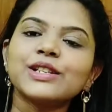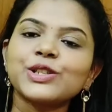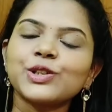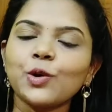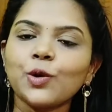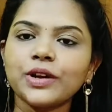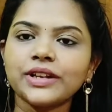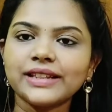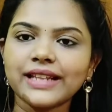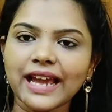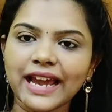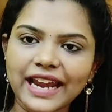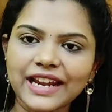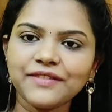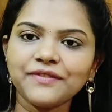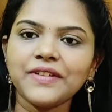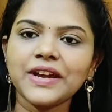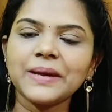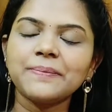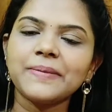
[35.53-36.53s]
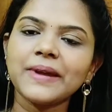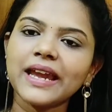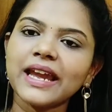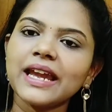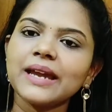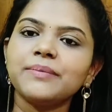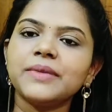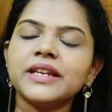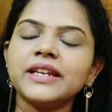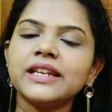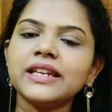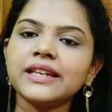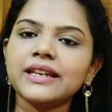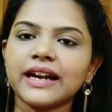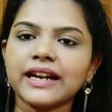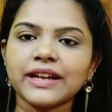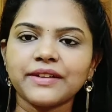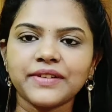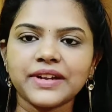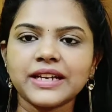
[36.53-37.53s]
ஸோ இந்த என்வை பே மினி
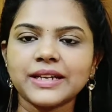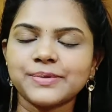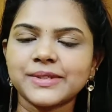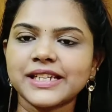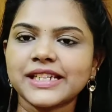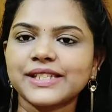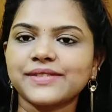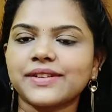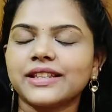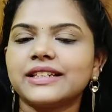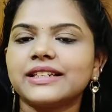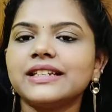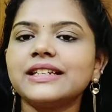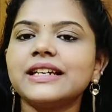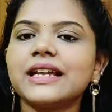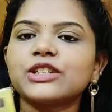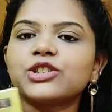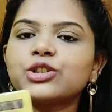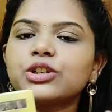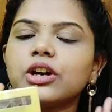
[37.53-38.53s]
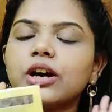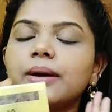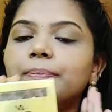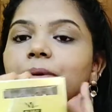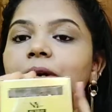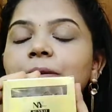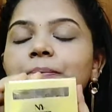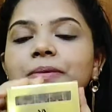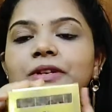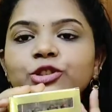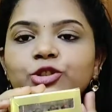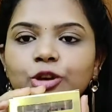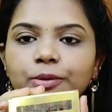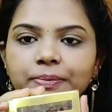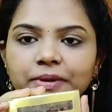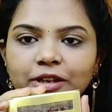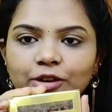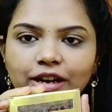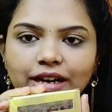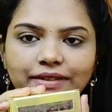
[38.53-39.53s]
ரன்னவே லிப்ஸ்டிக்ஸ் வந்துட்டு நான் ஷா பர்பிள்
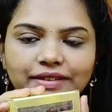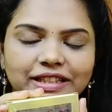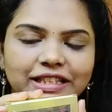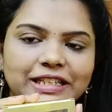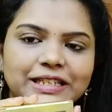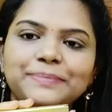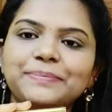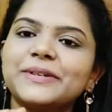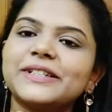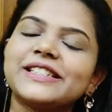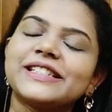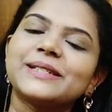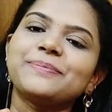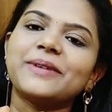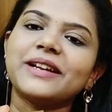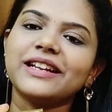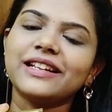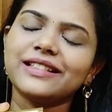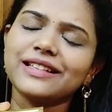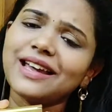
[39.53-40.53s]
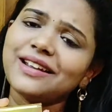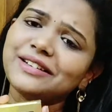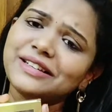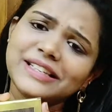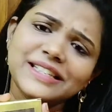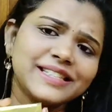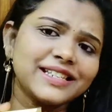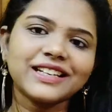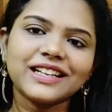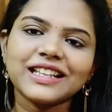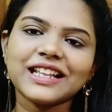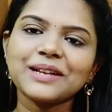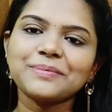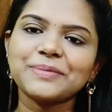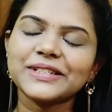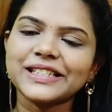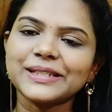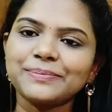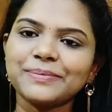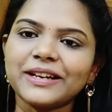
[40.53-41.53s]
ஷாப்பிங் மாலில் வந்துட்டு பர்ச்சேஸ் பண்ணியிருந்தேன் ரீசெண்டாக தான் நான்
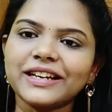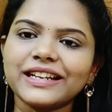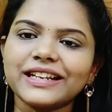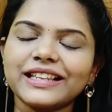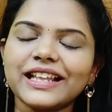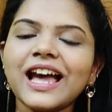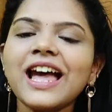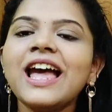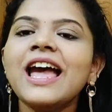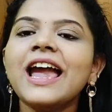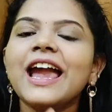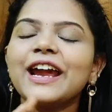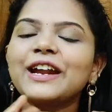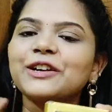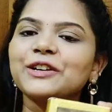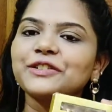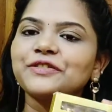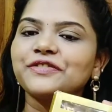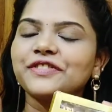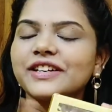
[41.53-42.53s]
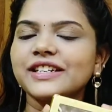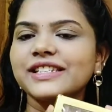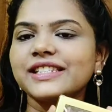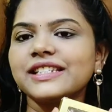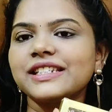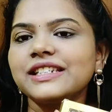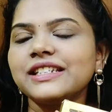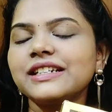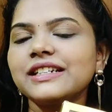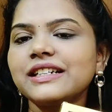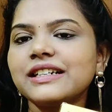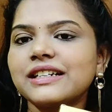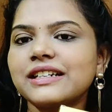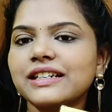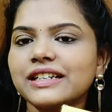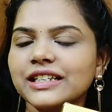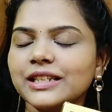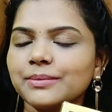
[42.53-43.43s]
பர்ச்சேஸ் பண்ணியிருந்தேன் என்னோட ஃபர்ஸ்ட்டு uh,